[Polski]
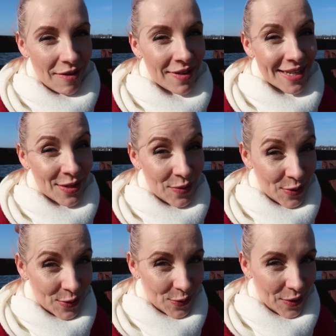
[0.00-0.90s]
Ławki
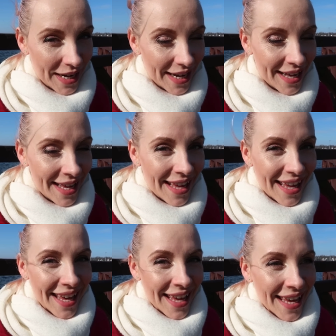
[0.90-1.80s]
są suche
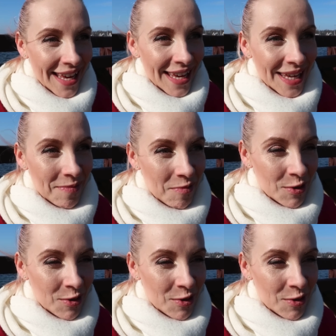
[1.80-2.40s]
i